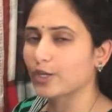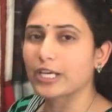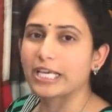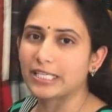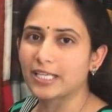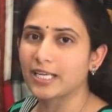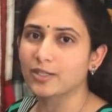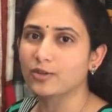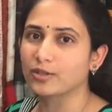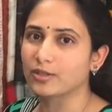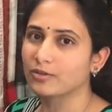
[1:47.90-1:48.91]
సో
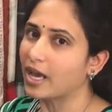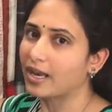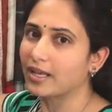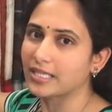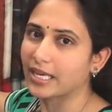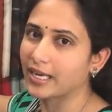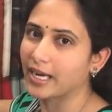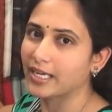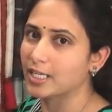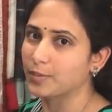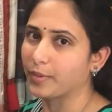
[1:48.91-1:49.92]
ఈజీనెస్ కోసం అలా
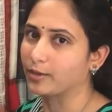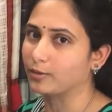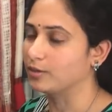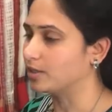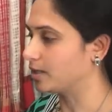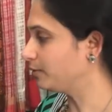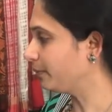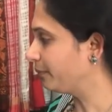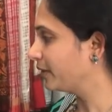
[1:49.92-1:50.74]
సెగ్రిగేట్ చేసి పెట్టుకుంటాను